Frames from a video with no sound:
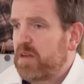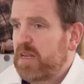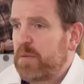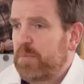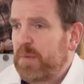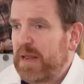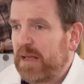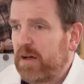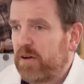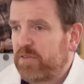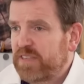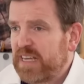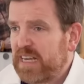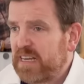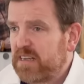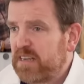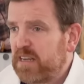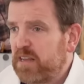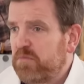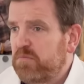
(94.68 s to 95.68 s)
der Blick aufs
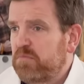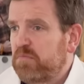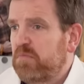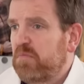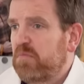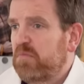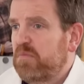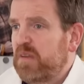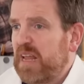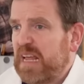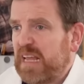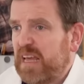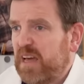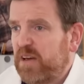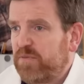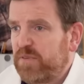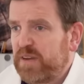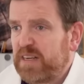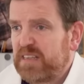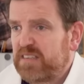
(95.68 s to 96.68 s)
Handy, der
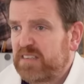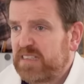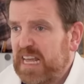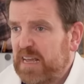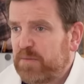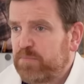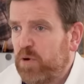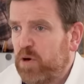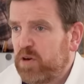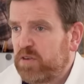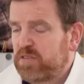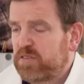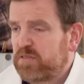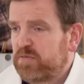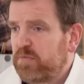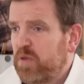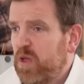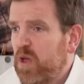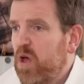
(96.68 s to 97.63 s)
Griff in die Snackbox